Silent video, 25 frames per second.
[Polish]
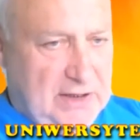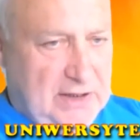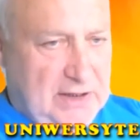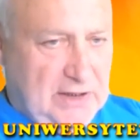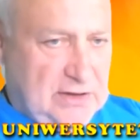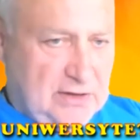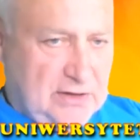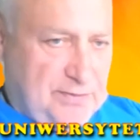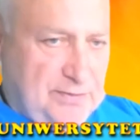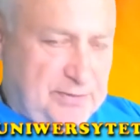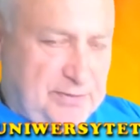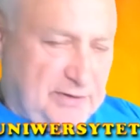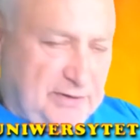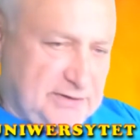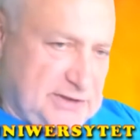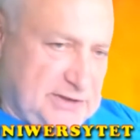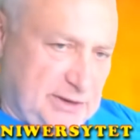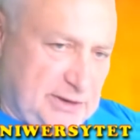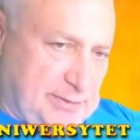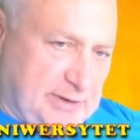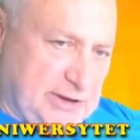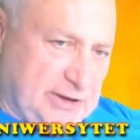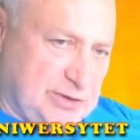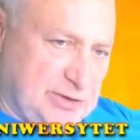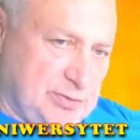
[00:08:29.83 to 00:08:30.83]
to
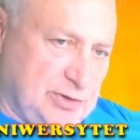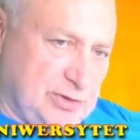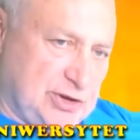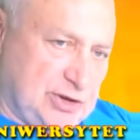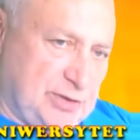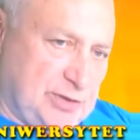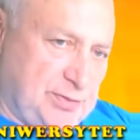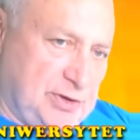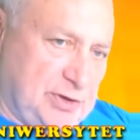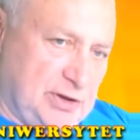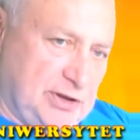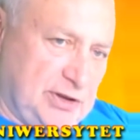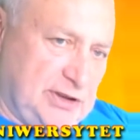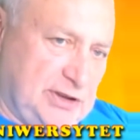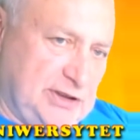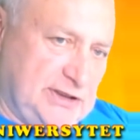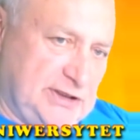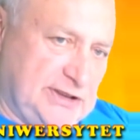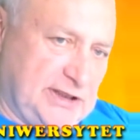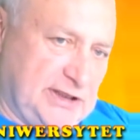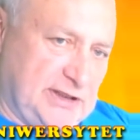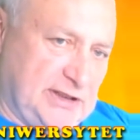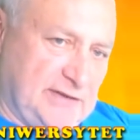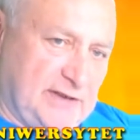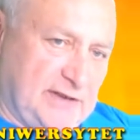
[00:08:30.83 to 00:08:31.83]
zobaczmy, że pionki
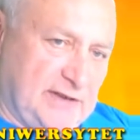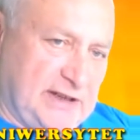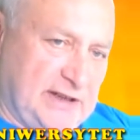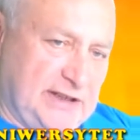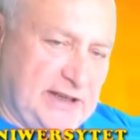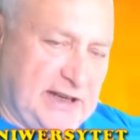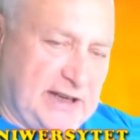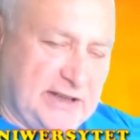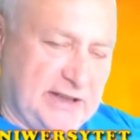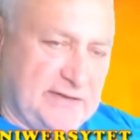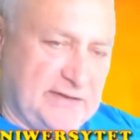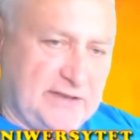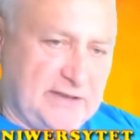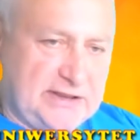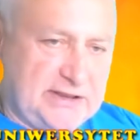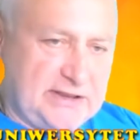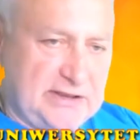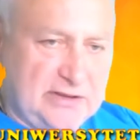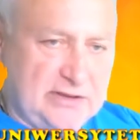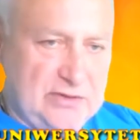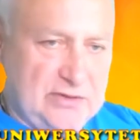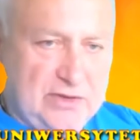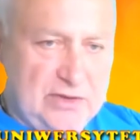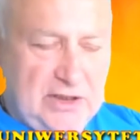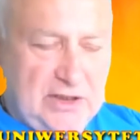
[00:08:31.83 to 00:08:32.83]
C2 i A2
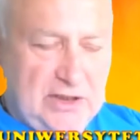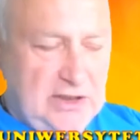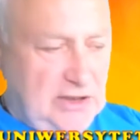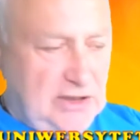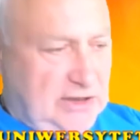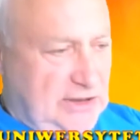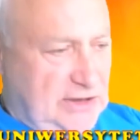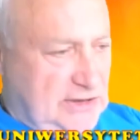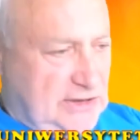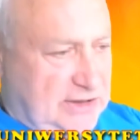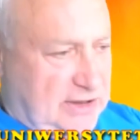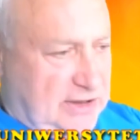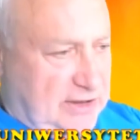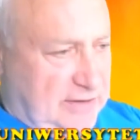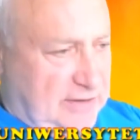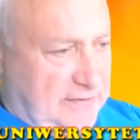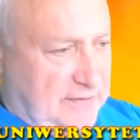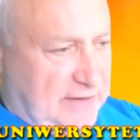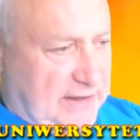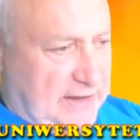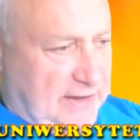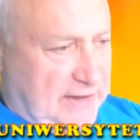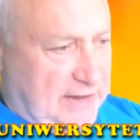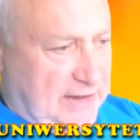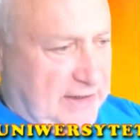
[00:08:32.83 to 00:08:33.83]
są
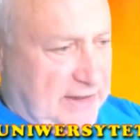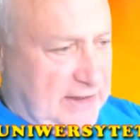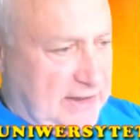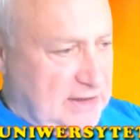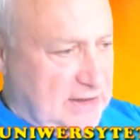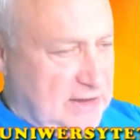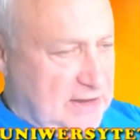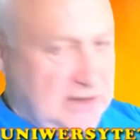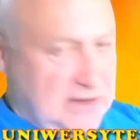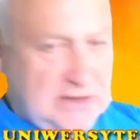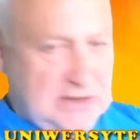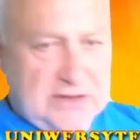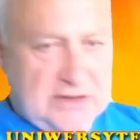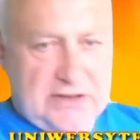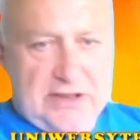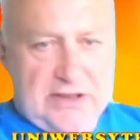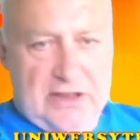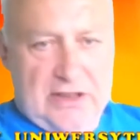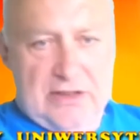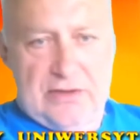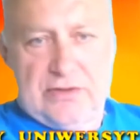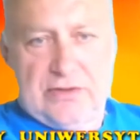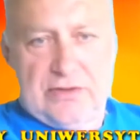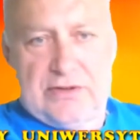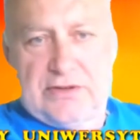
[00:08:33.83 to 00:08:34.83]
izolowane,
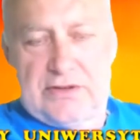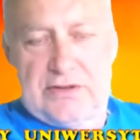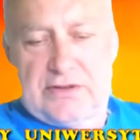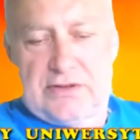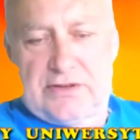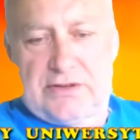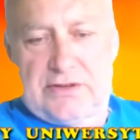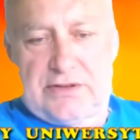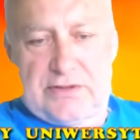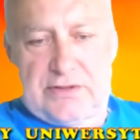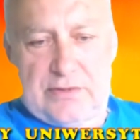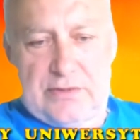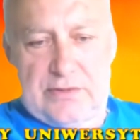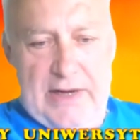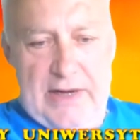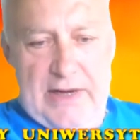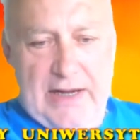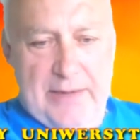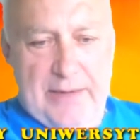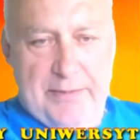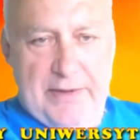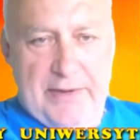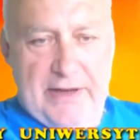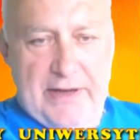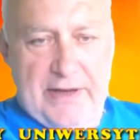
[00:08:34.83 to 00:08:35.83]
są słabe.